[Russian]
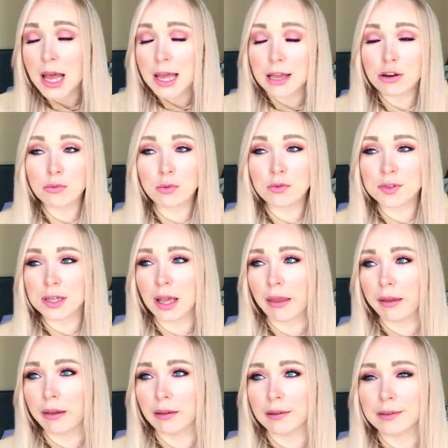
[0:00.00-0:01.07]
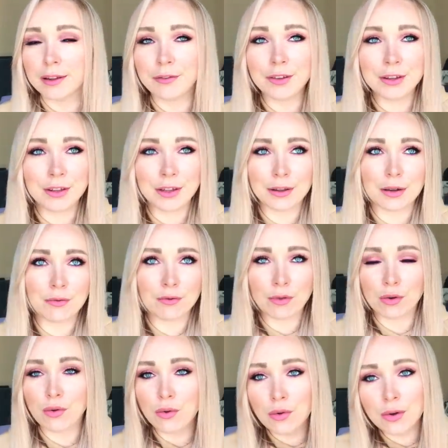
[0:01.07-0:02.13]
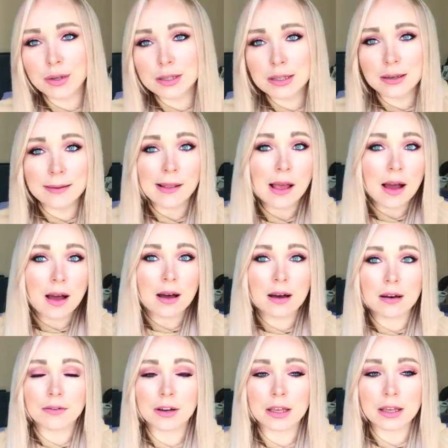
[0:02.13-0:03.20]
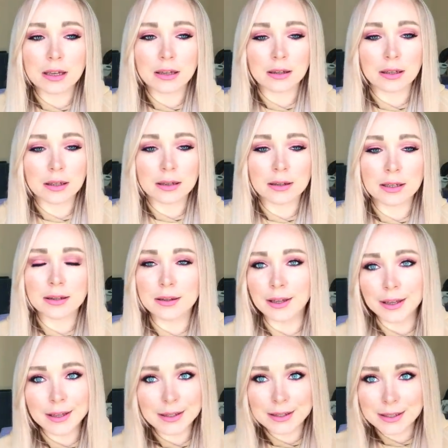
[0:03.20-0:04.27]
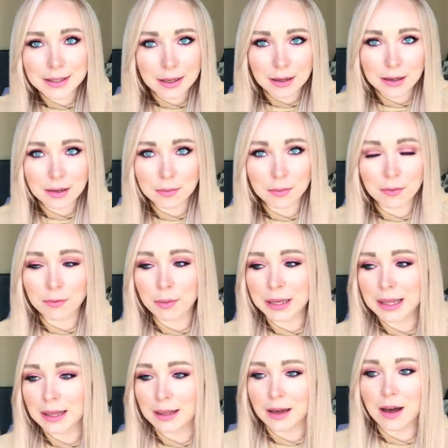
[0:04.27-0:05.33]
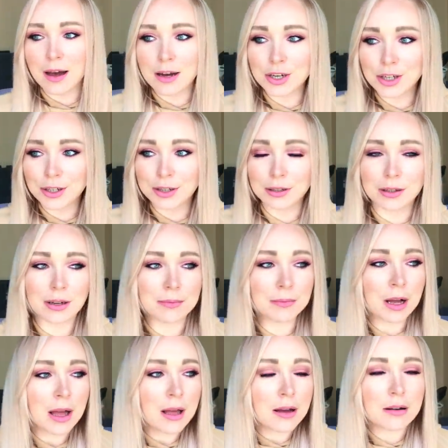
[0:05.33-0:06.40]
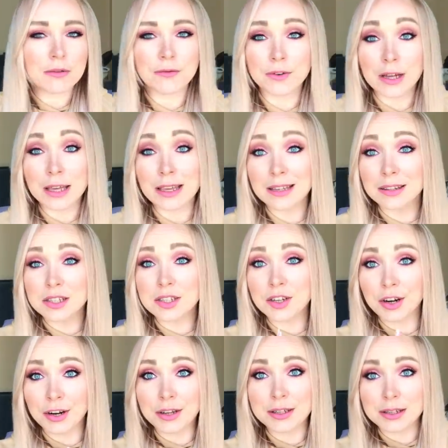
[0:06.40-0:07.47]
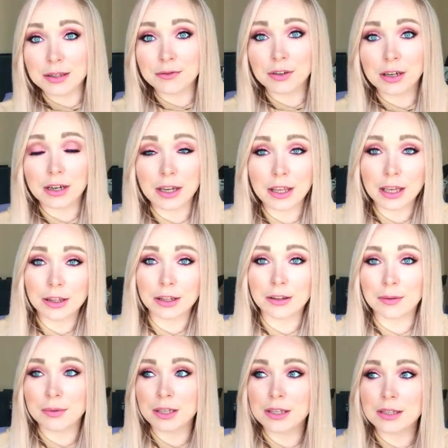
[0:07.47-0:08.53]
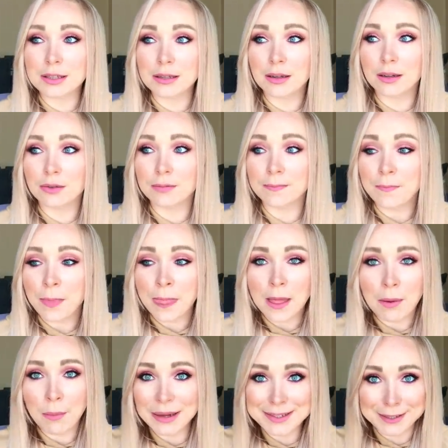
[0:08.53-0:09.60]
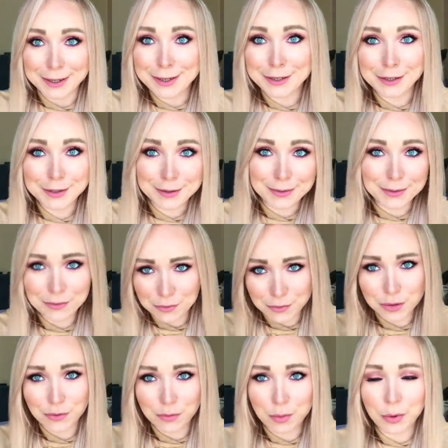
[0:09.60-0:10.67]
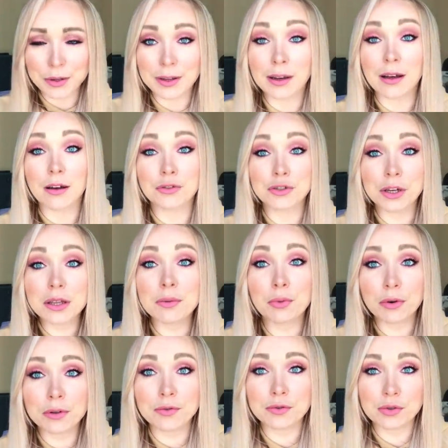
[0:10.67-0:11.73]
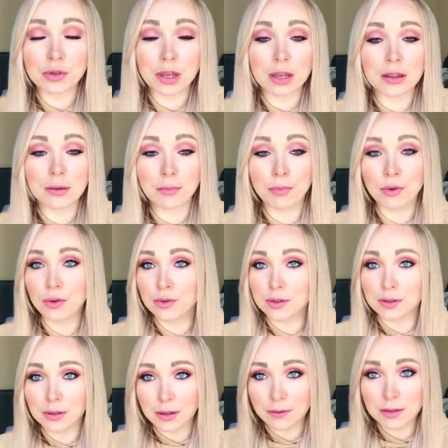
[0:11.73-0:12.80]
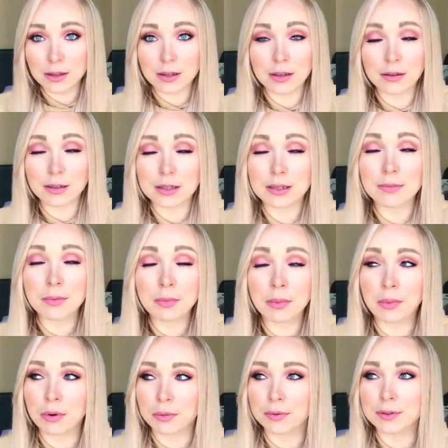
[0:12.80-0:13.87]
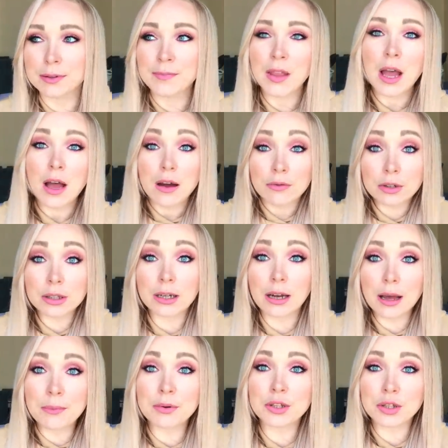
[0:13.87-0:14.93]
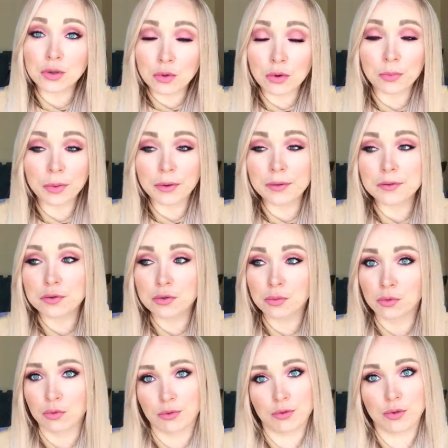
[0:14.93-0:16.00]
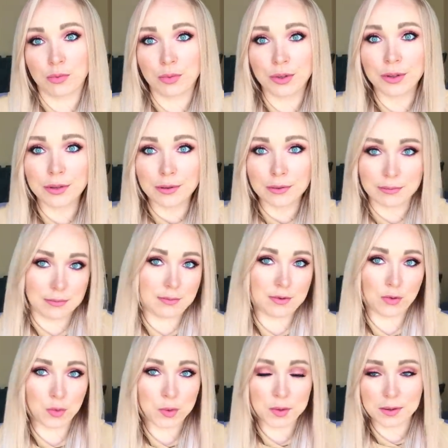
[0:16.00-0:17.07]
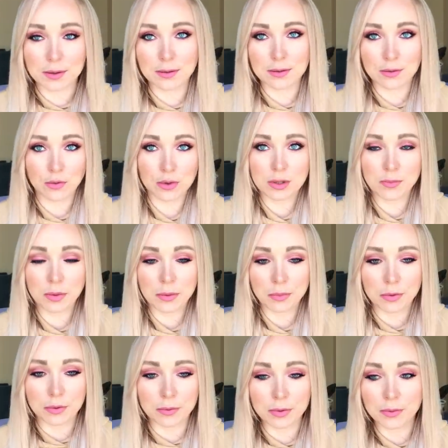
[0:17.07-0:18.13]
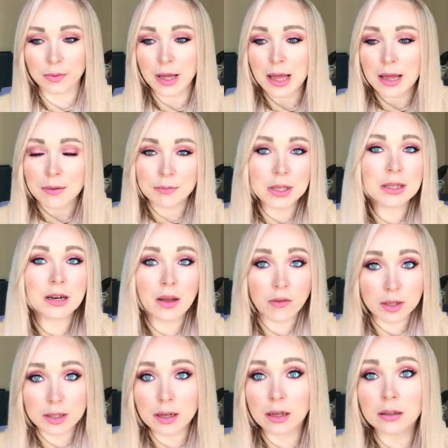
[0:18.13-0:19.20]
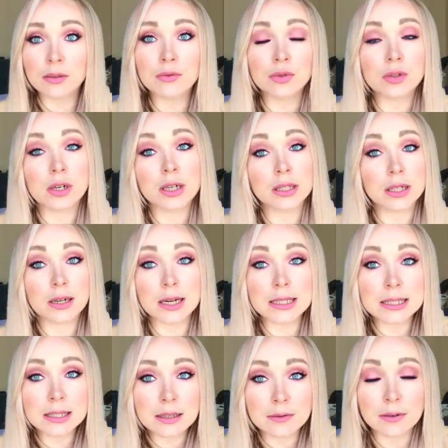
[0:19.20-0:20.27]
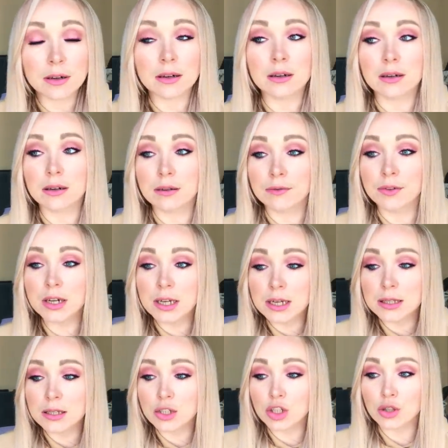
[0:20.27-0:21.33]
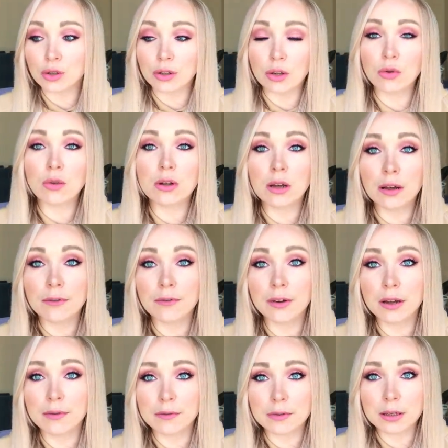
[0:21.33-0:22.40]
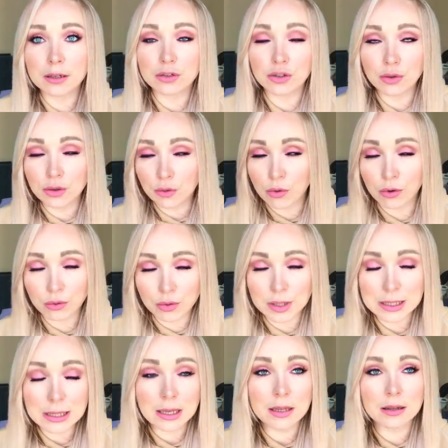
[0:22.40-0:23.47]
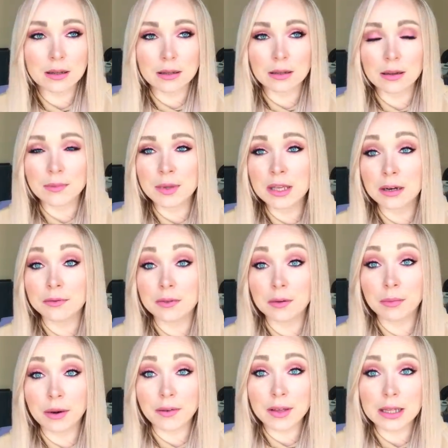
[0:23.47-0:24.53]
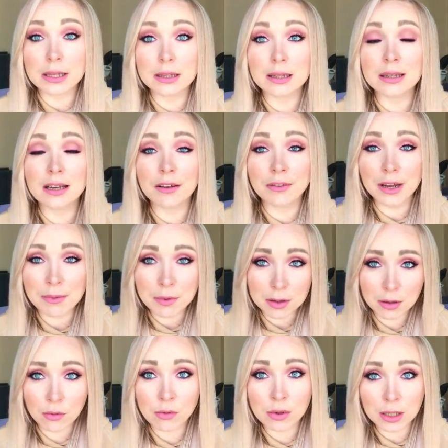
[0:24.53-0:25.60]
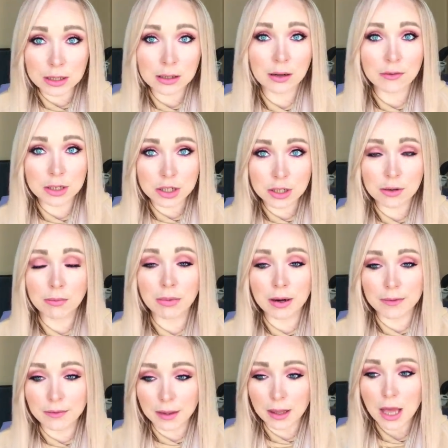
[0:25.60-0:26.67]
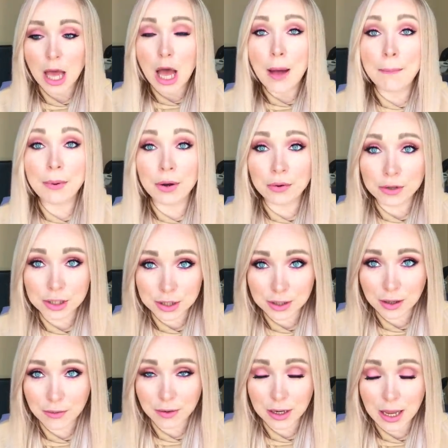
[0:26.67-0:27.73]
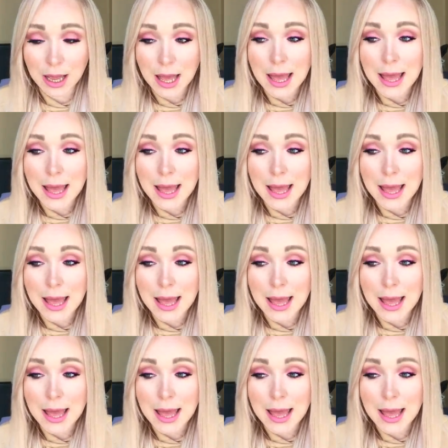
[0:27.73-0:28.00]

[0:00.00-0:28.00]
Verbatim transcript: Я люблю всякие новинки там в уходе, а, в каких-то тенденциях, в макияжах, там, в каких-то средствах, каких-то там, я не знаю, массажах. Ну, все вы поняли, короче. Я не против какие-то бьюти-новинки на себе попробовать. Вот такая процедура появилась. Думаю, ну а что бы нет? собственно, сходим, попробуем. Мне нравилось, как на фотках это красиво выглядит, что это долгое время... Что такое, кто не знает, э, ламинирование бровей – это долговременная укладка ваших бровей. Проще говоря,